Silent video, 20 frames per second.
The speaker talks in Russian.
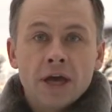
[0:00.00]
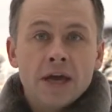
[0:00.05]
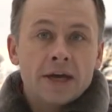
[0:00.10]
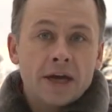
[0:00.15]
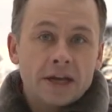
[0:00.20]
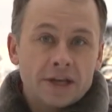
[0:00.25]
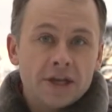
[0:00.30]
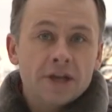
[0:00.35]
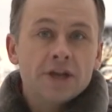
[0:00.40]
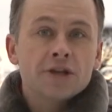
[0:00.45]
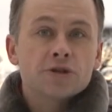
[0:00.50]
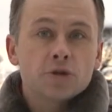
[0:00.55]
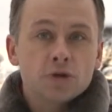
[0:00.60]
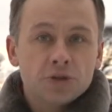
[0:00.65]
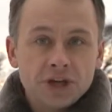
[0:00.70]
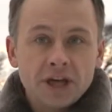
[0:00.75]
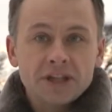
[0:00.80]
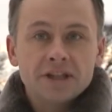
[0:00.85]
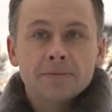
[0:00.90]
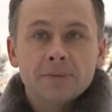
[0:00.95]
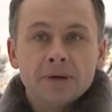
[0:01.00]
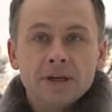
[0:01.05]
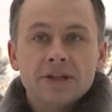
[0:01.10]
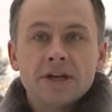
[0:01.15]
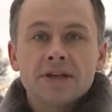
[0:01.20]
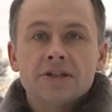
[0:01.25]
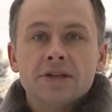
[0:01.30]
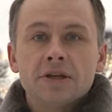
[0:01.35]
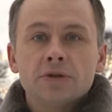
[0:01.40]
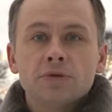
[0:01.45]
Какие результаты были
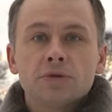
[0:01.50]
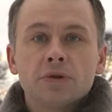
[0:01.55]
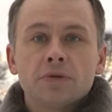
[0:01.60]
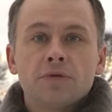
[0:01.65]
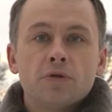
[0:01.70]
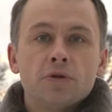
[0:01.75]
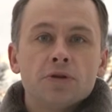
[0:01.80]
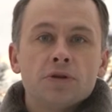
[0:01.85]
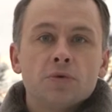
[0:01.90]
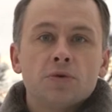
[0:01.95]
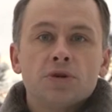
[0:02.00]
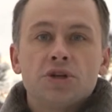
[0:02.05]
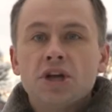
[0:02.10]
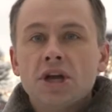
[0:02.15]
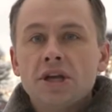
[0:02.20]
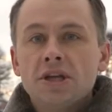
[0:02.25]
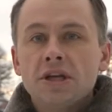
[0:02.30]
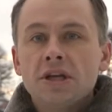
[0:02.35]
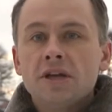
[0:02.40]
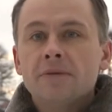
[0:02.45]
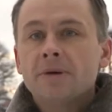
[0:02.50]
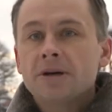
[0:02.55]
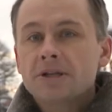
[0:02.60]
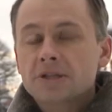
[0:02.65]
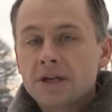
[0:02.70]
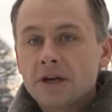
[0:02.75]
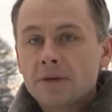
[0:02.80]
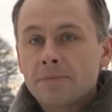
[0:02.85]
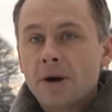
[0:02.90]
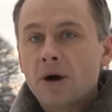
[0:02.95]
достигнуты в ходе учений и
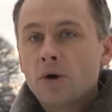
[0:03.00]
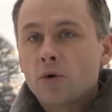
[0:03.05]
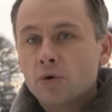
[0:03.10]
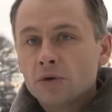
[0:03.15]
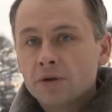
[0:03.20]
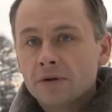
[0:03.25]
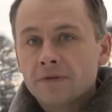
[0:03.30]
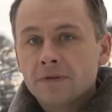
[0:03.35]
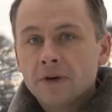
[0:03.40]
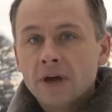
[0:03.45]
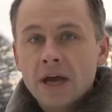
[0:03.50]
морских походов?